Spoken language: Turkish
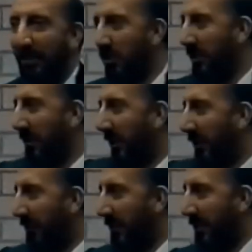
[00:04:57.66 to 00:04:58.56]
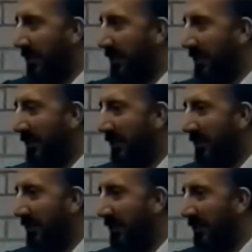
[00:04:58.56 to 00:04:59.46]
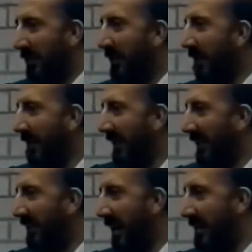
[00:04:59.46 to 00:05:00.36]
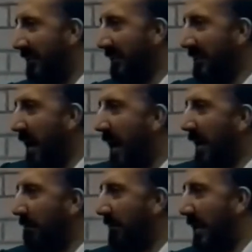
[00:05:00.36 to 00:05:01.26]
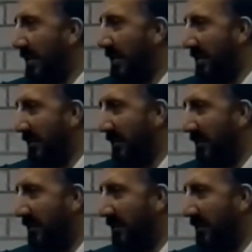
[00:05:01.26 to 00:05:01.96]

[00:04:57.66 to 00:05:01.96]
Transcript: İki şey teklif eder. Ya vekil tayin edin ya hakem tayin edin.